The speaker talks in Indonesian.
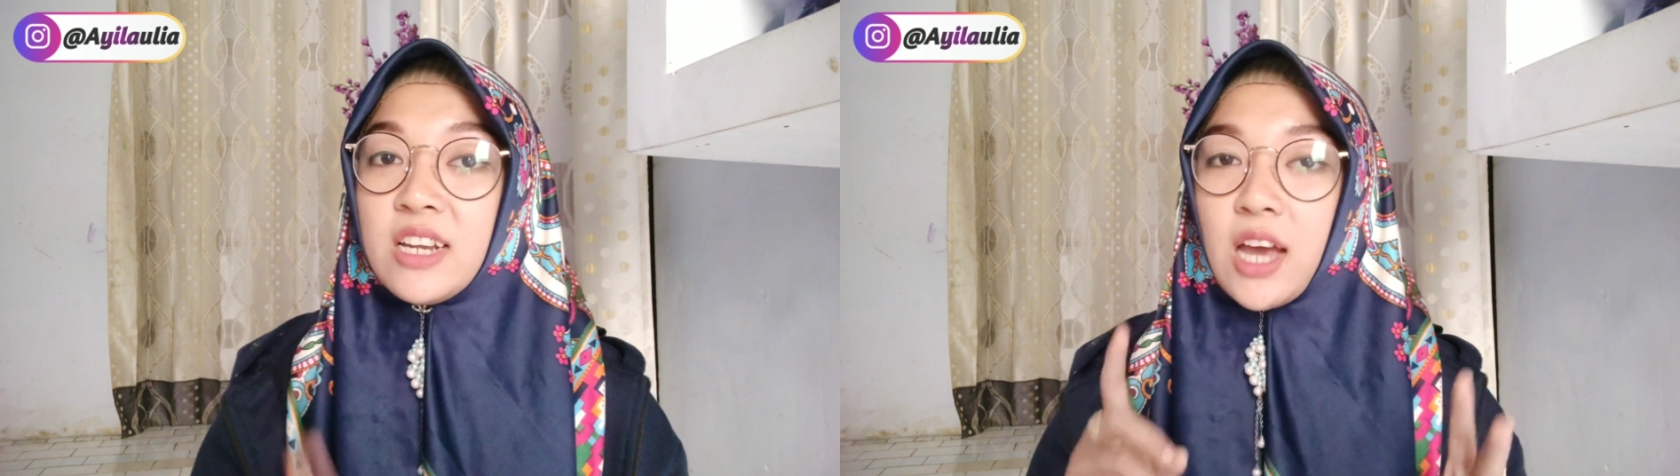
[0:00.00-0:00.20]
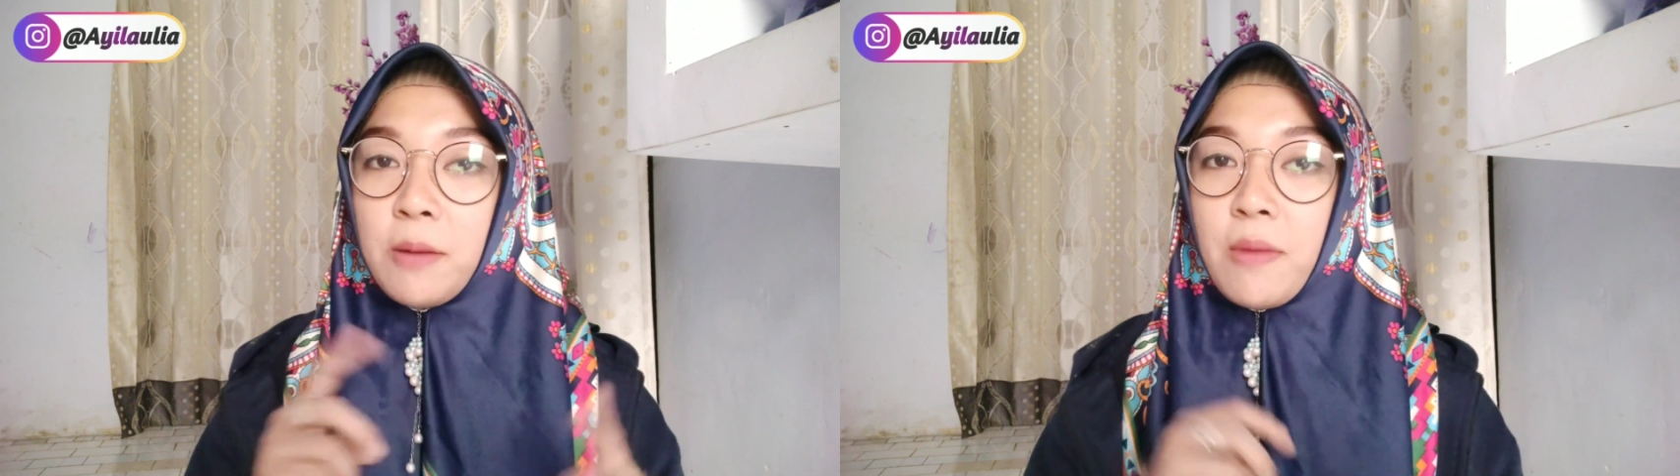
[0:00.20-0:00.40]

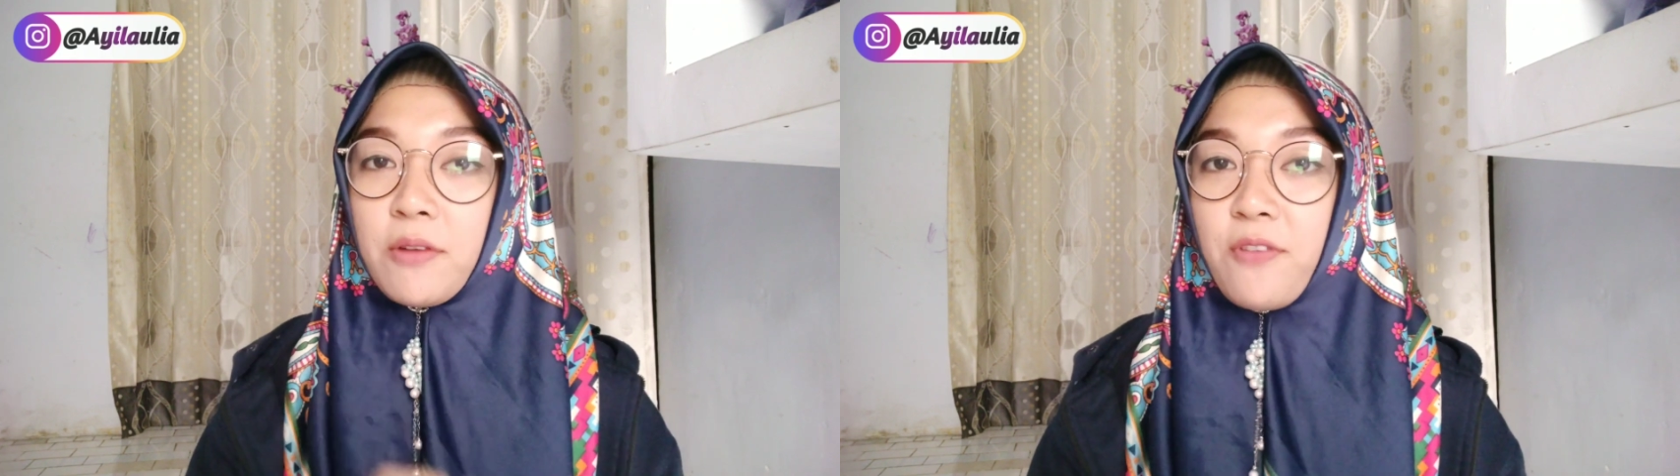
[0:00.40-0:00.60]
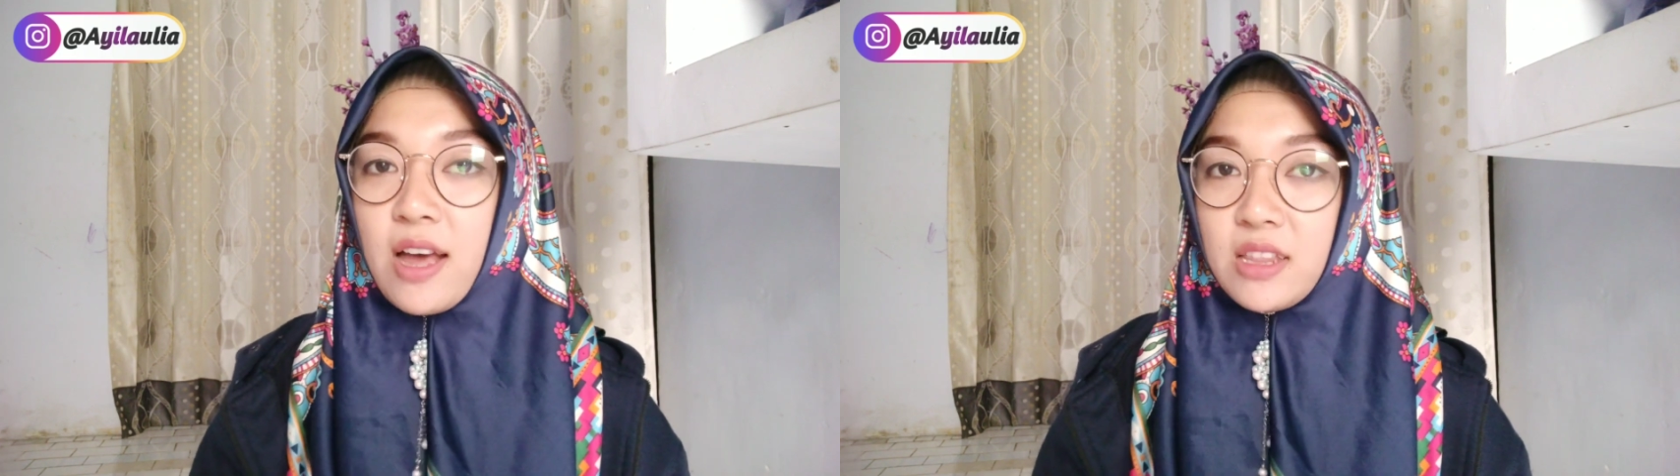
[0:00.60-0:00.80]
dengan
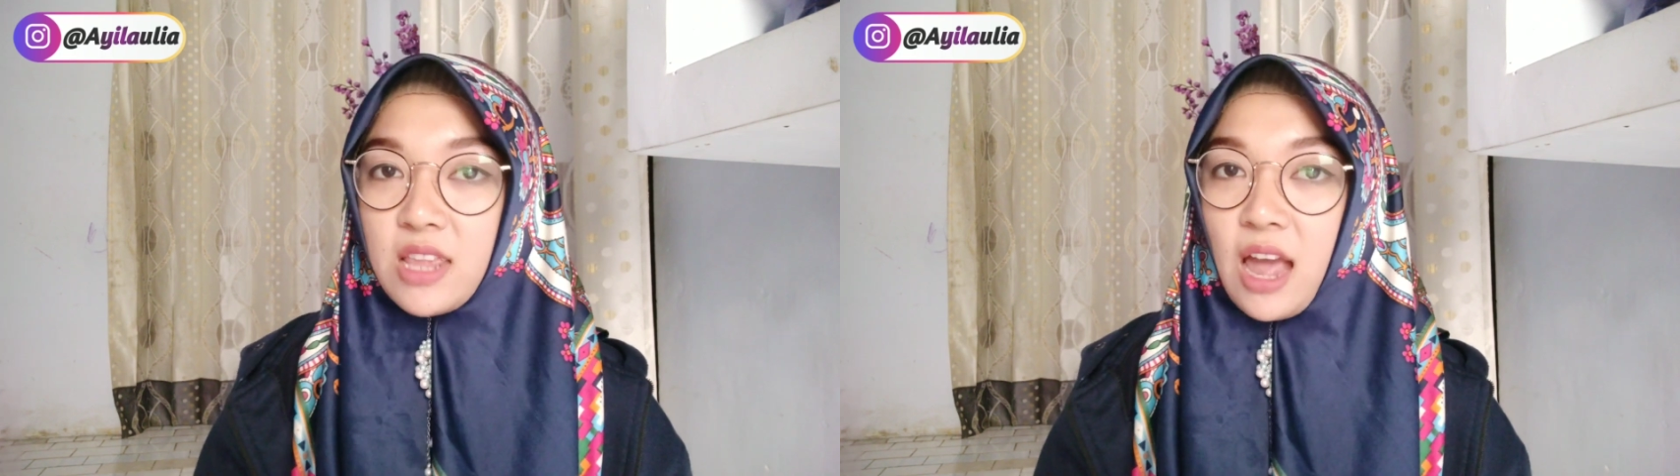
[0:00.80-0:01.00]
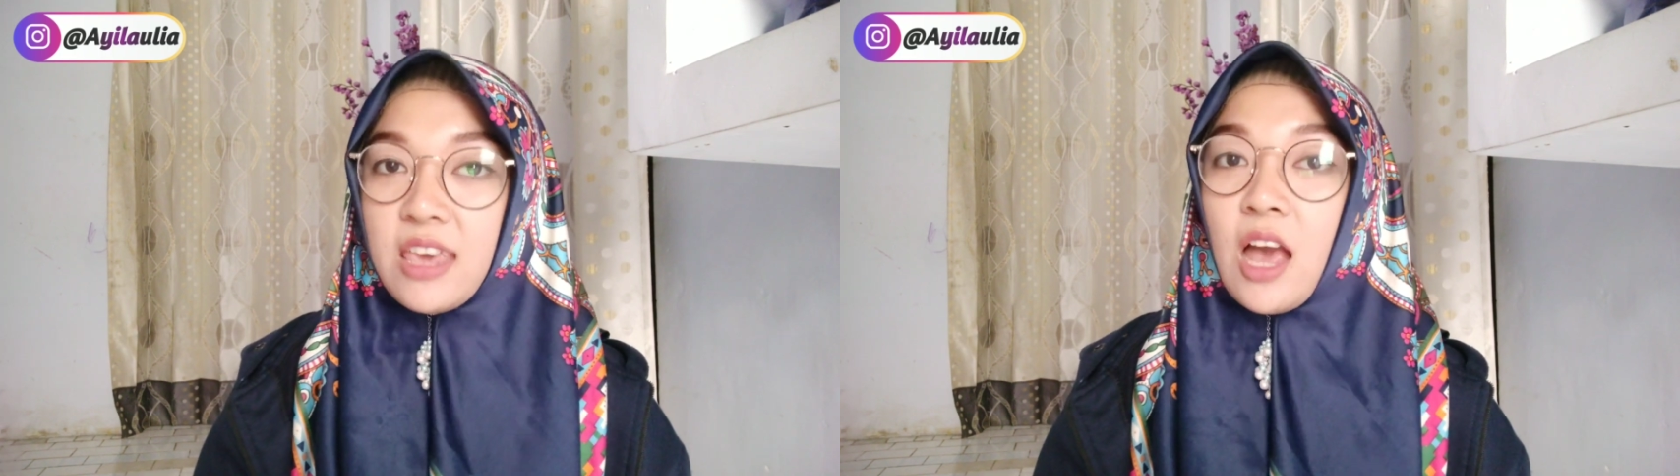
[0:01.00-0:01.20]

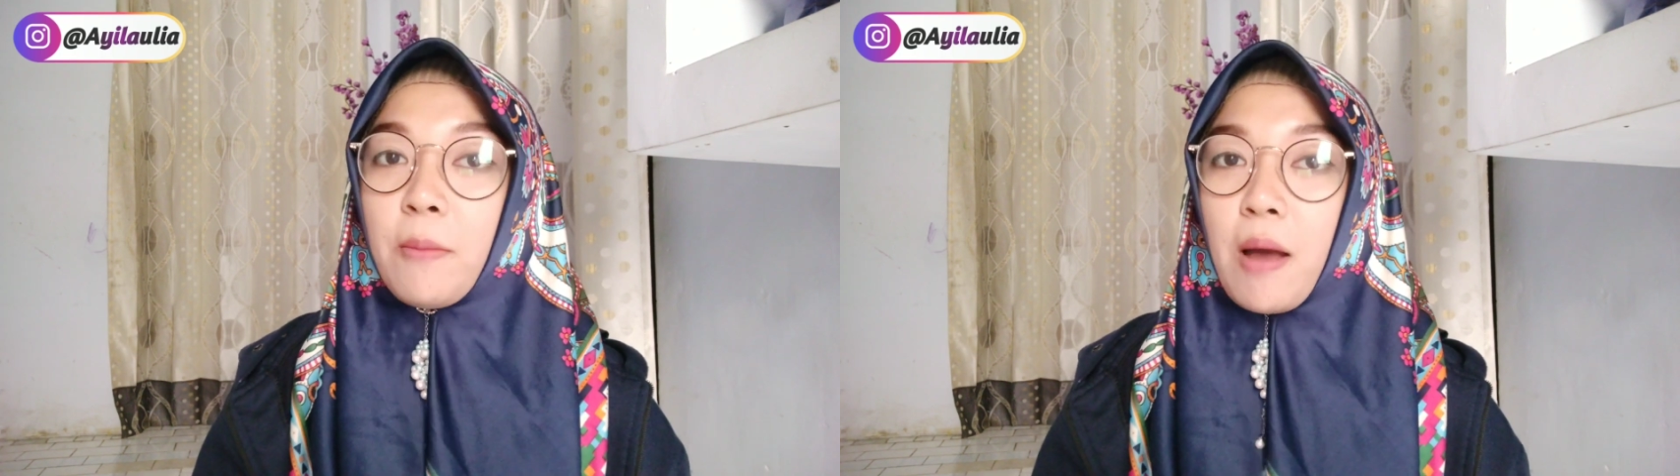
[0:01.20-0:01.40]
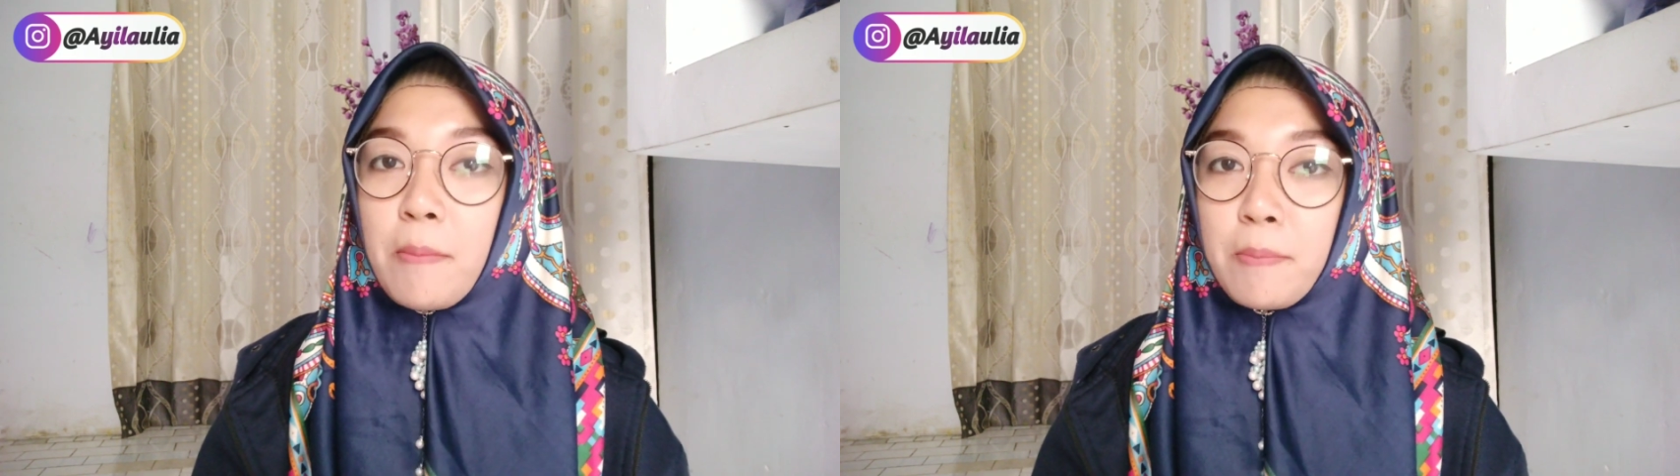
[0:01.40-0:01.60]
manfaatnya
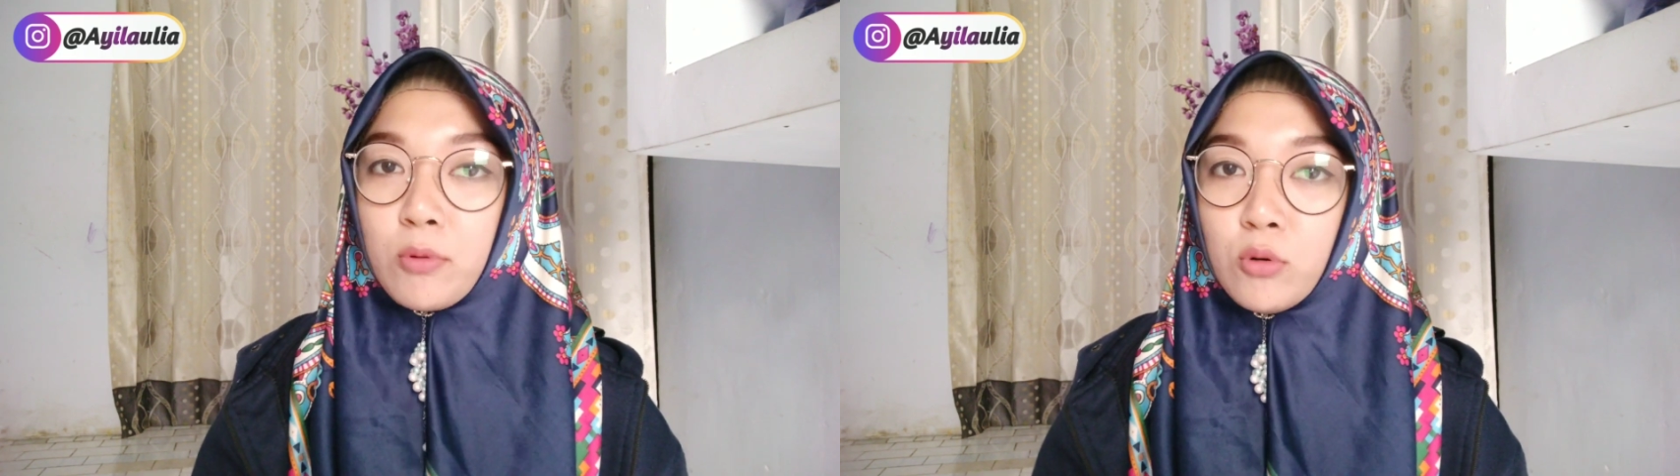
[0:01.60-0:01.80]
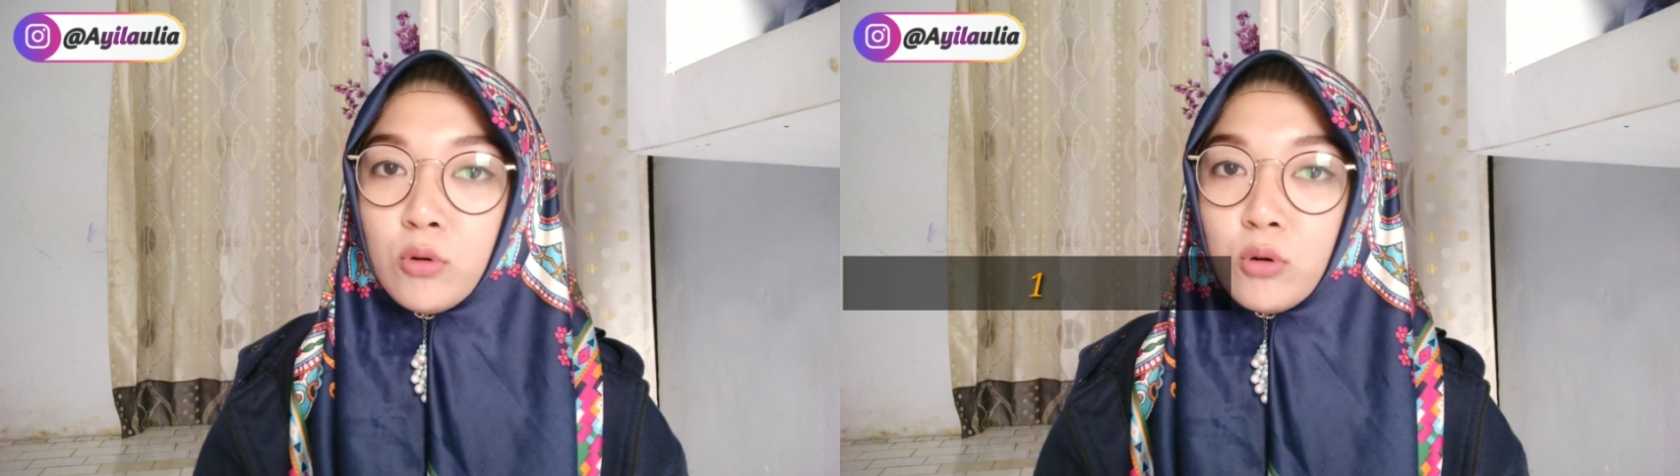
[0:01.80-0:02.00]
yang
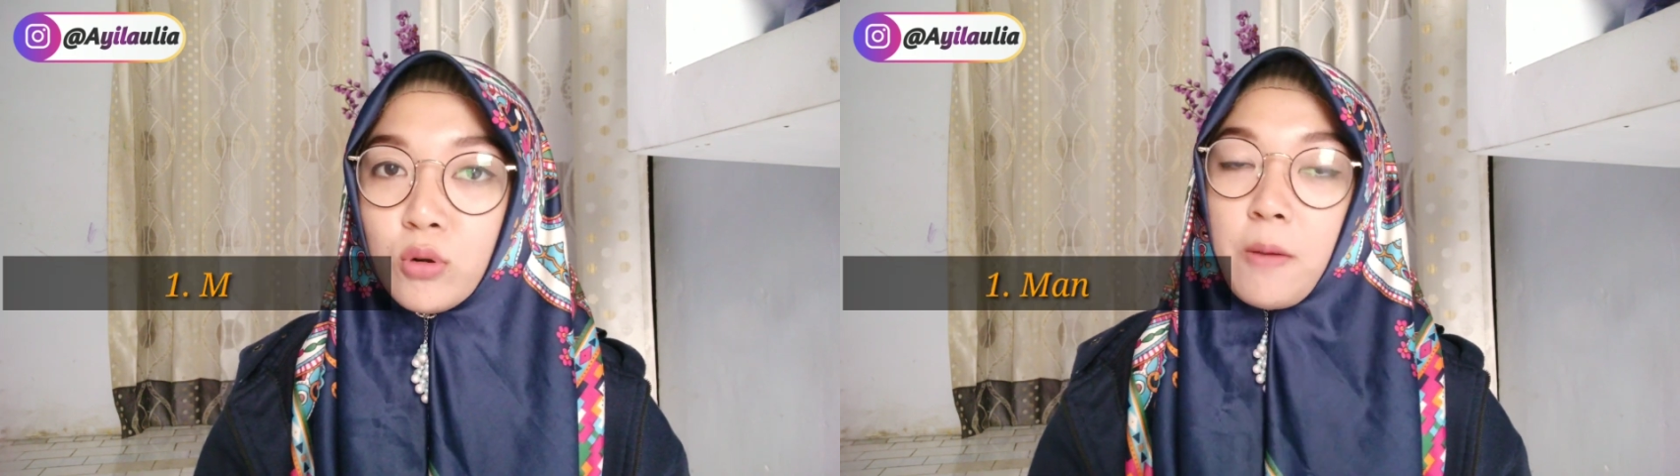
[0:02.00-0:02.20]
mampu